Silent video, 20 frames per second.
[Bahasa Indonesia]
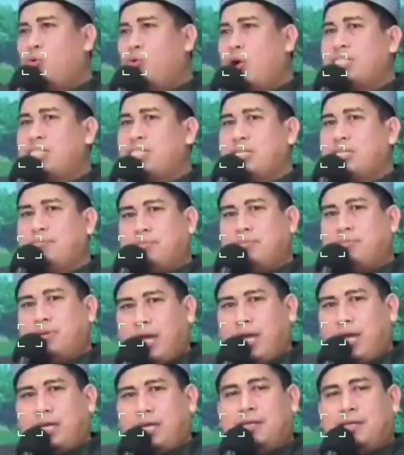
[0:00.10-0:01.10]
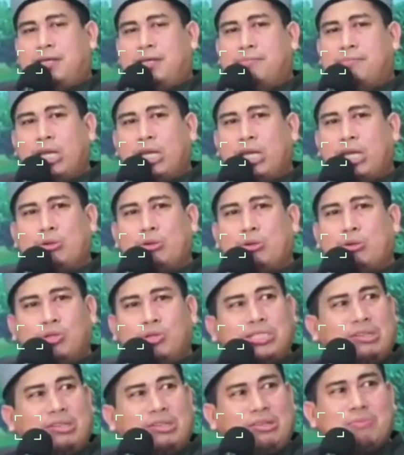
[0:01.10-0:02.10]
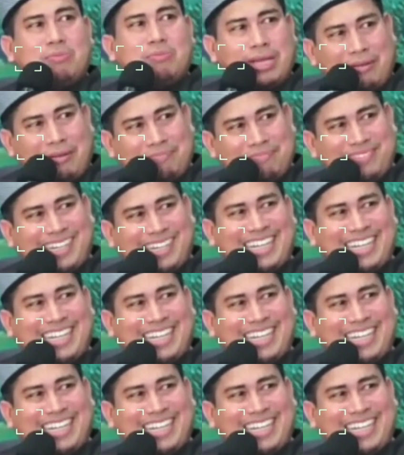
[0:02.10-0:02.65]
wajibkah kita mengikuti satu mazhab?